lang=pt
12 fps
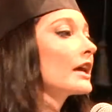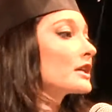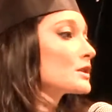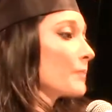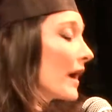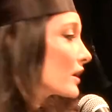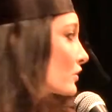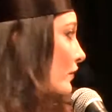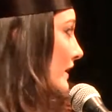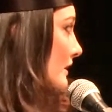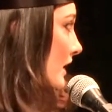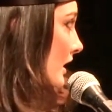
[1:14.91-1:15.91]
Espero, no
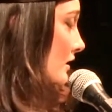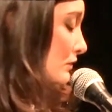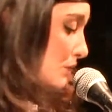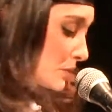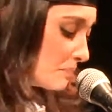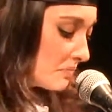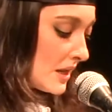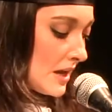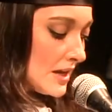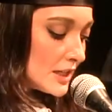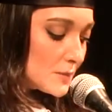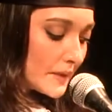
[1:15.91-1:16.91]
entanto,
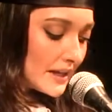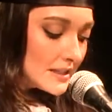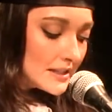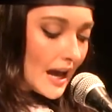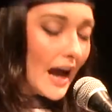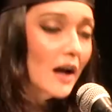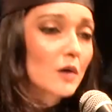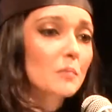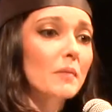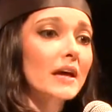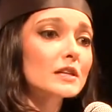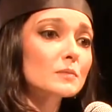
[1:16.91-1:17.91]
expressar,
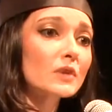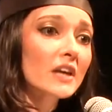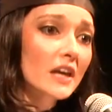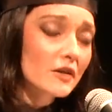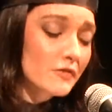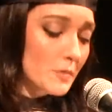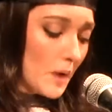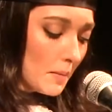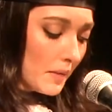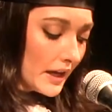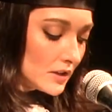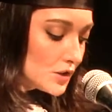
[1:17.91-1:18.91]
mesmo que
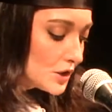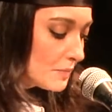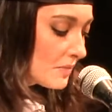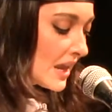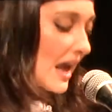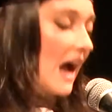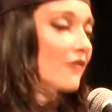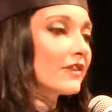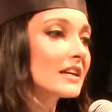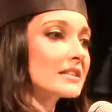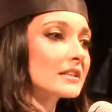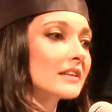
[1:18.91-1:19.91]
infimamente, a
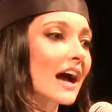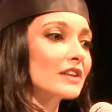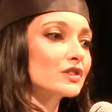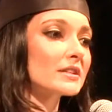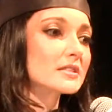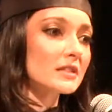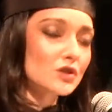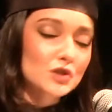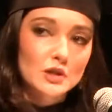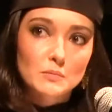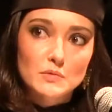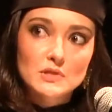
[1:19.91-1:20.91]
felicidade que
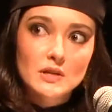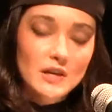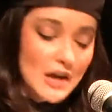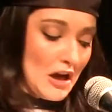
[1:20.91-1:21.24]
sentimos.